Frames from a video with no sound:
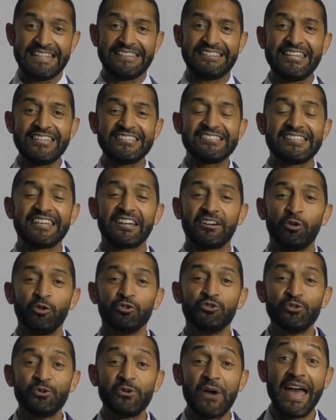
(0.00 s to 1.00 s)

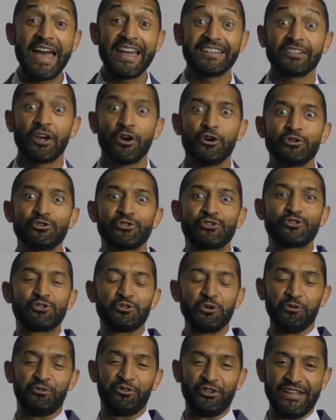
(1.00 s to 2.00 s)
Désirons-nous être
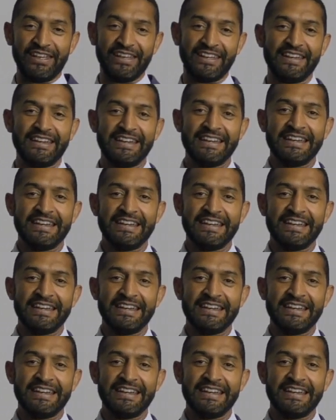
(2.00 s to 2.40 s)
sauvés